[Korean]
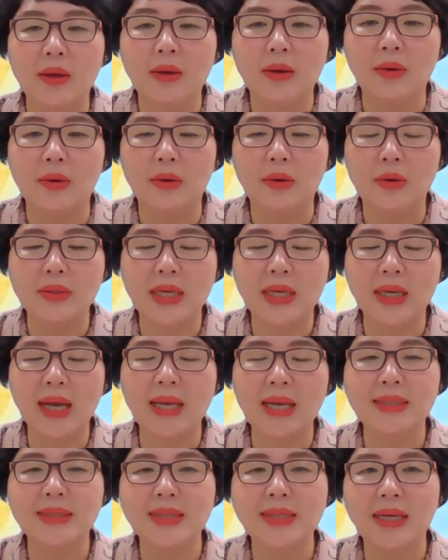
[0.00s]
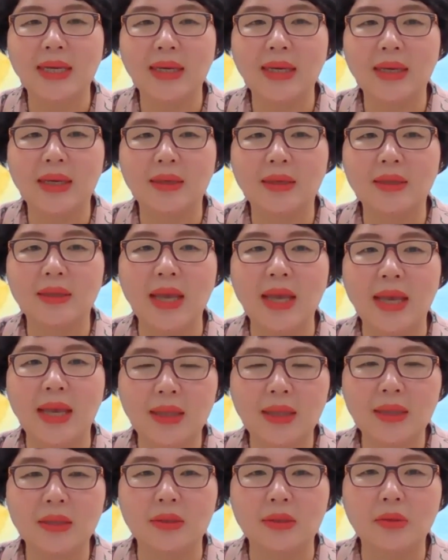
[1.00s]
어, 제가 이제 그
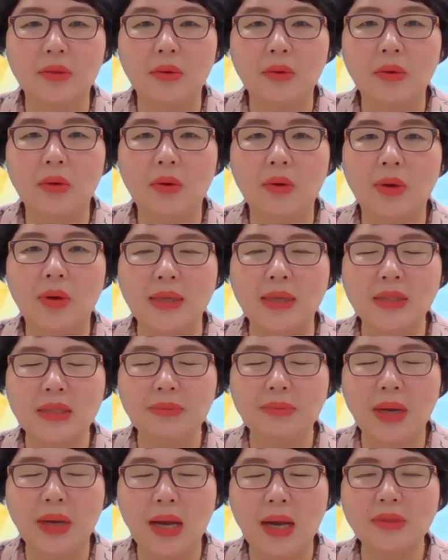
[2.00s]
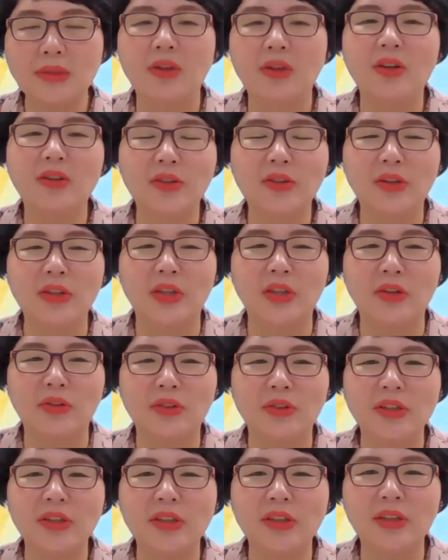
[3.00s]
얘기를 듣고 가슴이 막 떨렸던
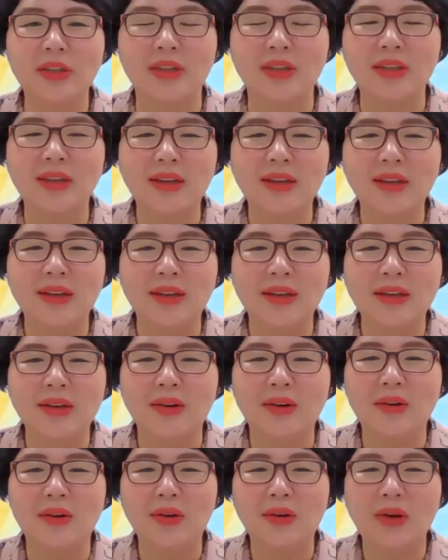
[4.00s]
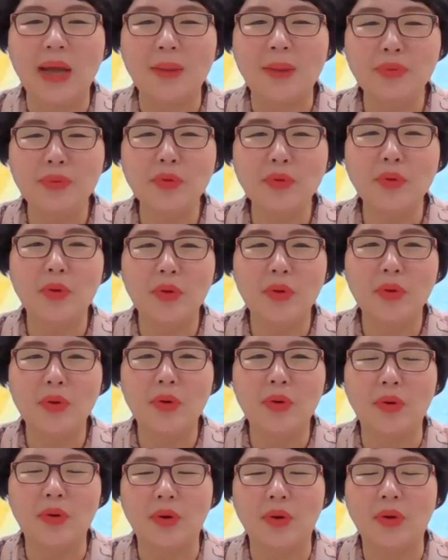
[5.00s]
이유는 어, 앞으로
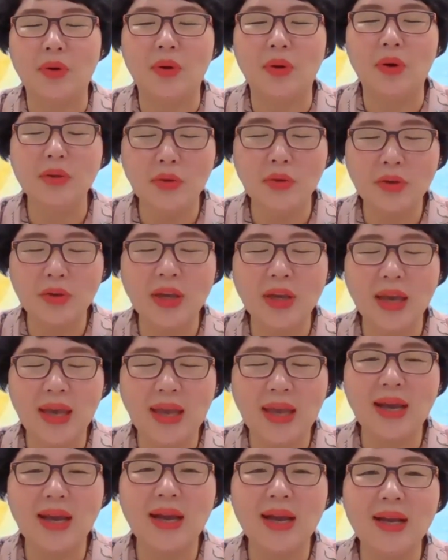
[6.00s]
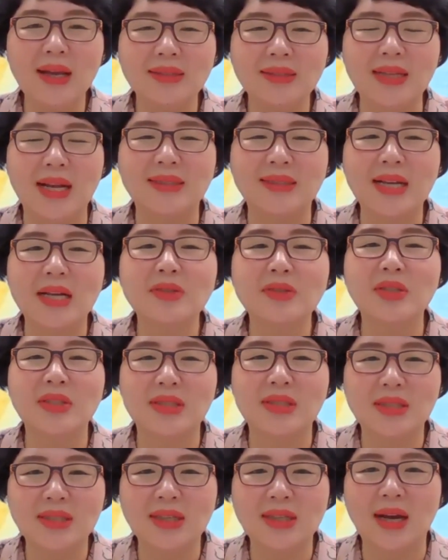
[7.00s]
어, 어떻게 해야 잘 살 수
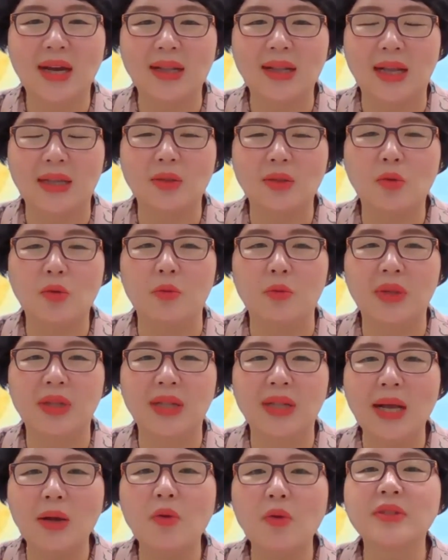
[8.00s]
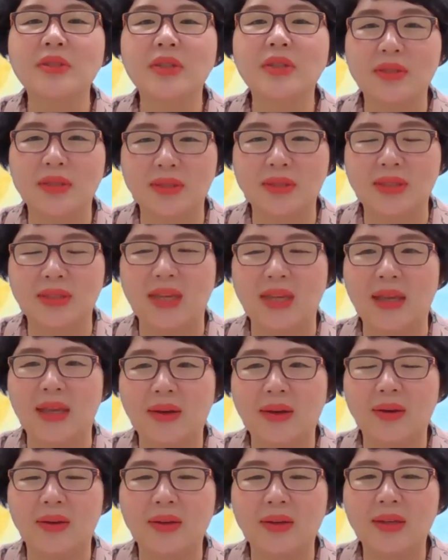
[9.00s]
있을까라는 고민을 하고 있었을
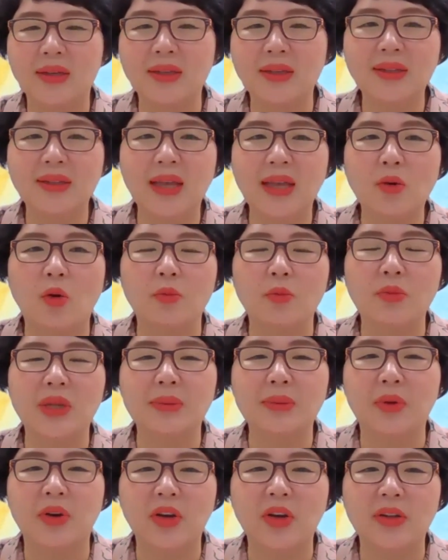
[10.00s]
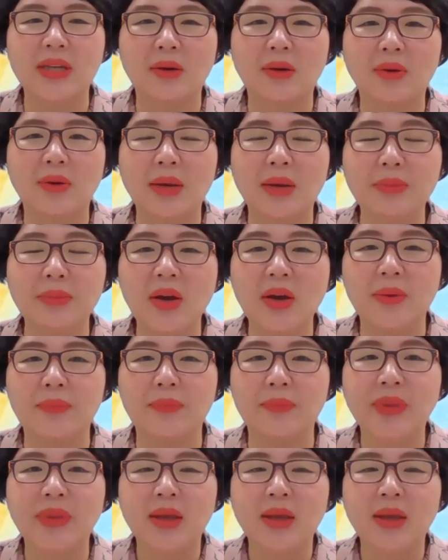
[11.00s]
때예요. 그때 고민이 뭐였냐고 하면